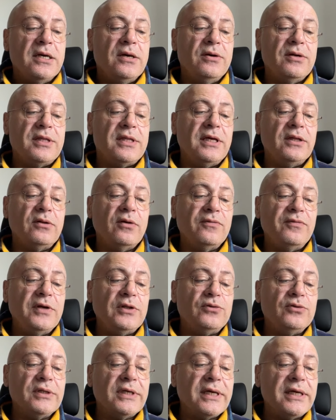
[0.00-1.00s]
c'est en
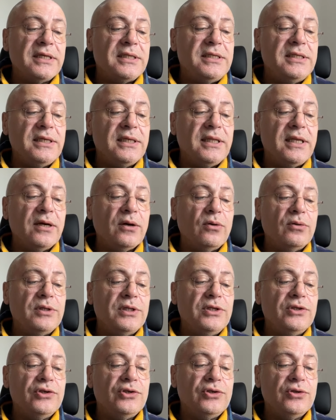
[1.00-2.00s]
fait une critique des
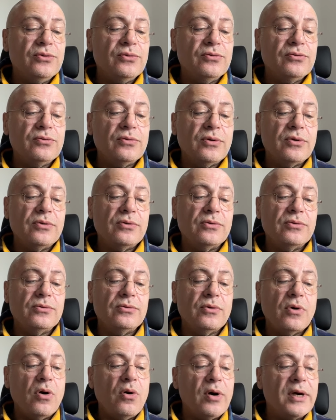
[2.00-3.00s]
religions
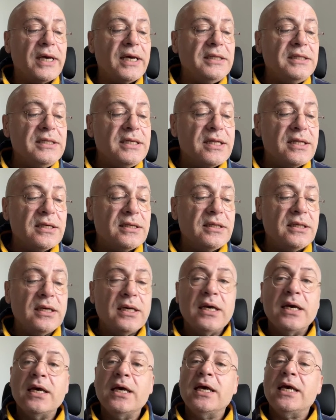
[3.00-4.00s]
organisées
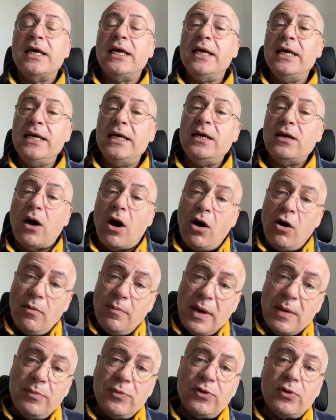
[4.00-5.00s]
et en
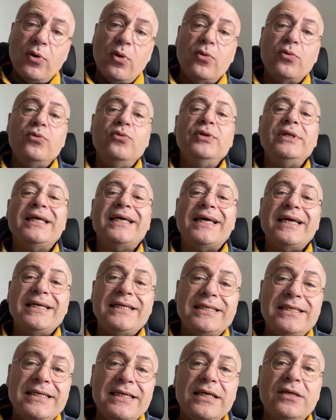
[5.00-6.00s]
même temps une
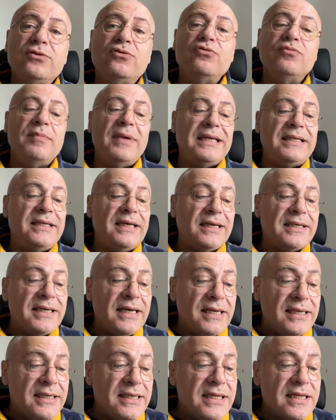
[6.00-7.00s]
critique du
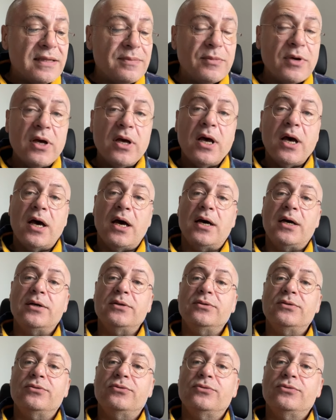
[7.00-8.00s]
matérialisme, hein,
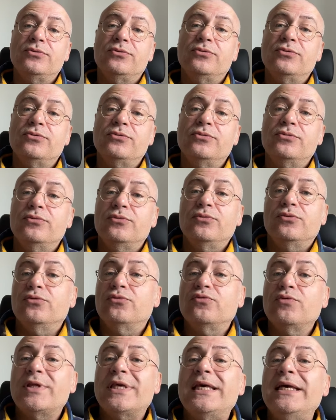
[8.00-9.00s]
de,
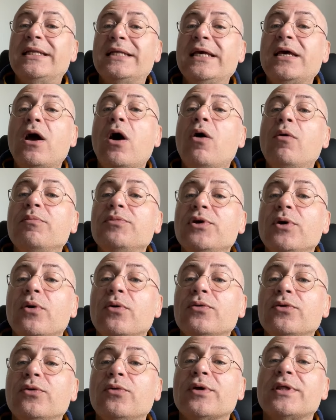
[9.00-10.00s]
tout ce qui était ambiant.
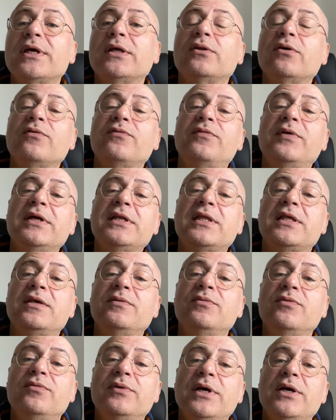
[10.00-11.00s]
Donc c'est en fait, si
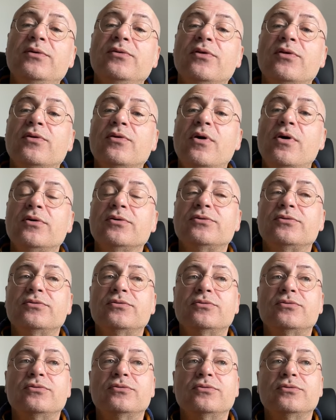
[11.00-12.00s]
vous voulez, une sorte
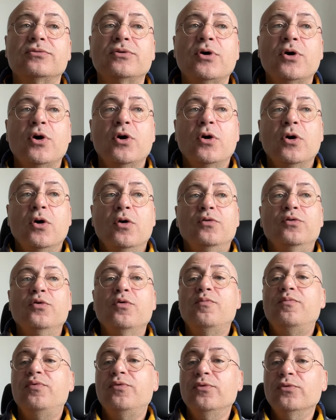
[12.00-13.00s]
de, de
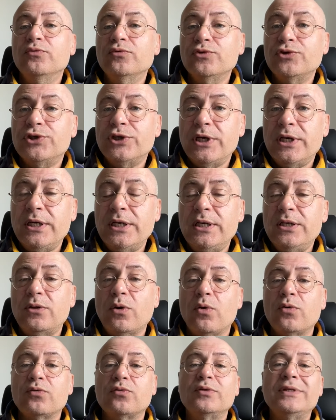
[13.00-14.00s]
plongée
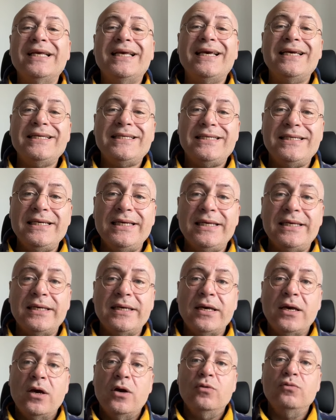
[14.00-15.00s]
dans une
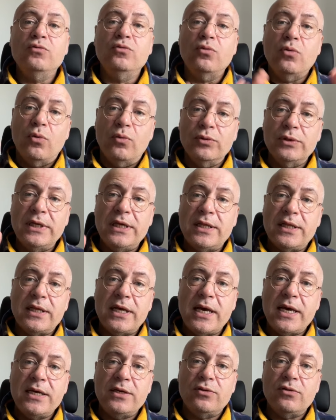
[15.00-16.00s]
critique où on
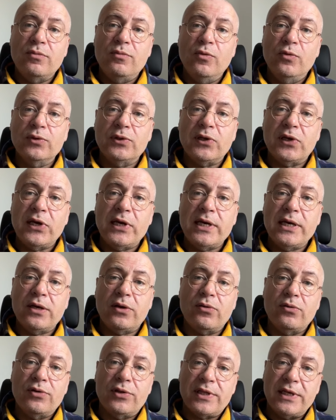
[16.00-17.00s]
essaye de montrer
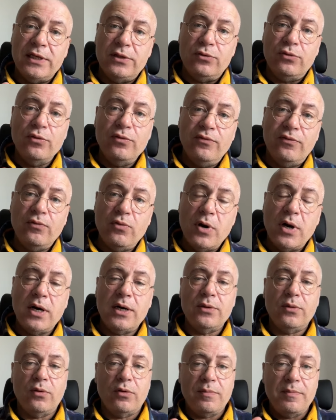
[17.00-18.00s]
que ces deux voies,
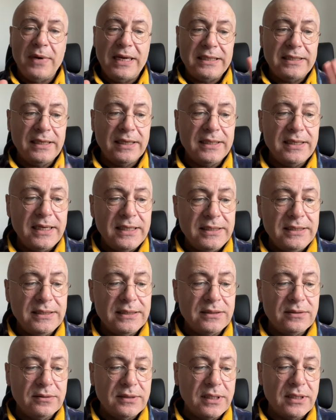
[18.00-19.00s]
donc
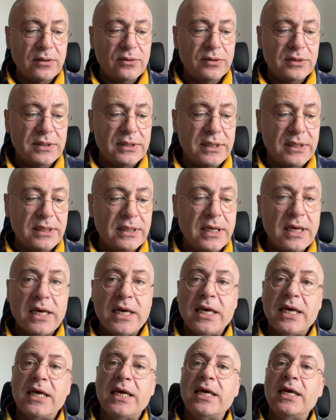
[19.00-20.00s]
matérialiste d'un côté
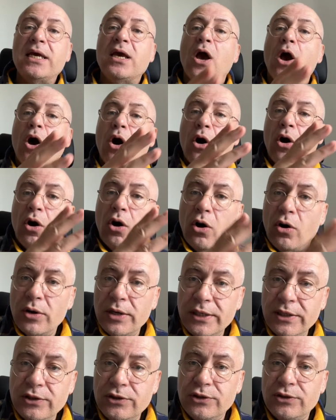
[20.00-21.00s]
et
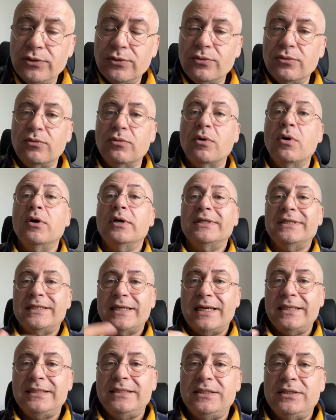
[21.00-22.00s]
religion
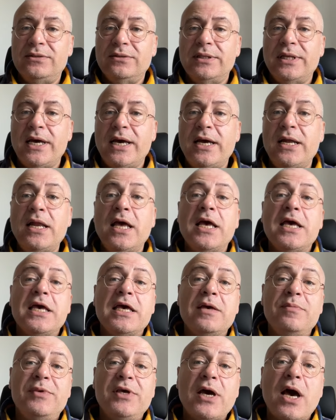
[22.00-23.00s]
traditionnel,
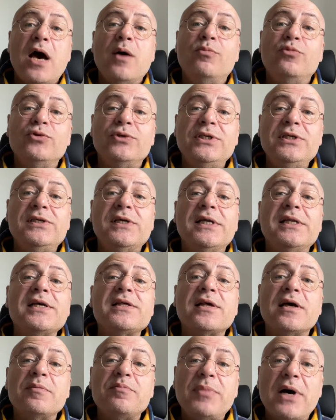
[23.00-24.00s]
eh bien, aboutissent à
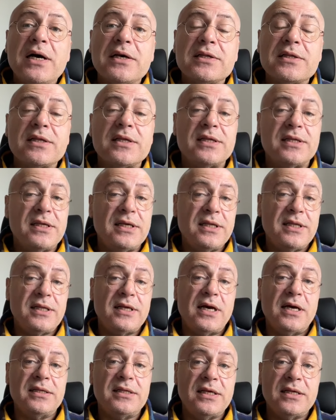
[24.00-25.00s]
des impasses. C'est
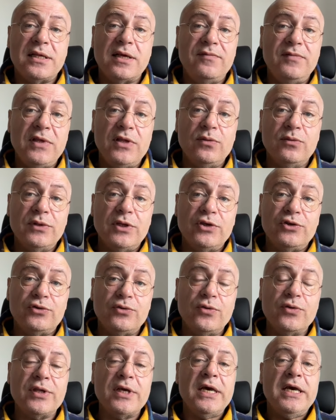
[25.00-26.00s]
ça, c'est sa vision des
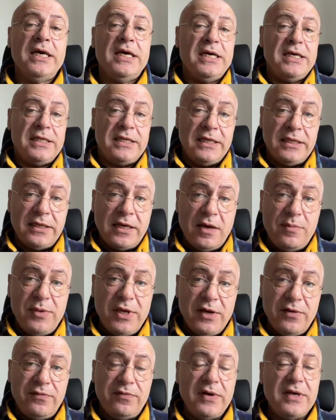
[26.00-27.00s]
choses. C'est très
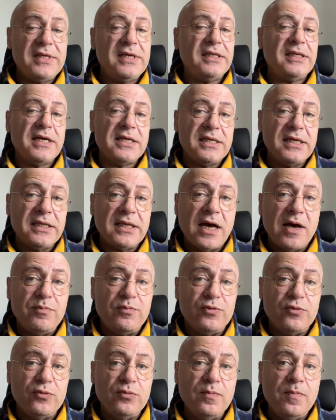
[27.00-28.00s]
bien fait, c'est assez
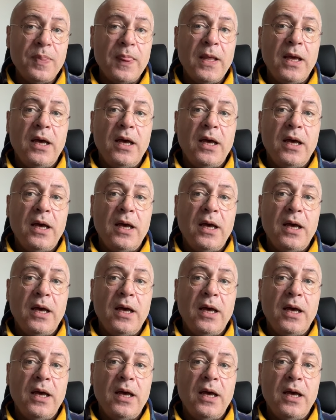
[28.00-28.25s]
trapu.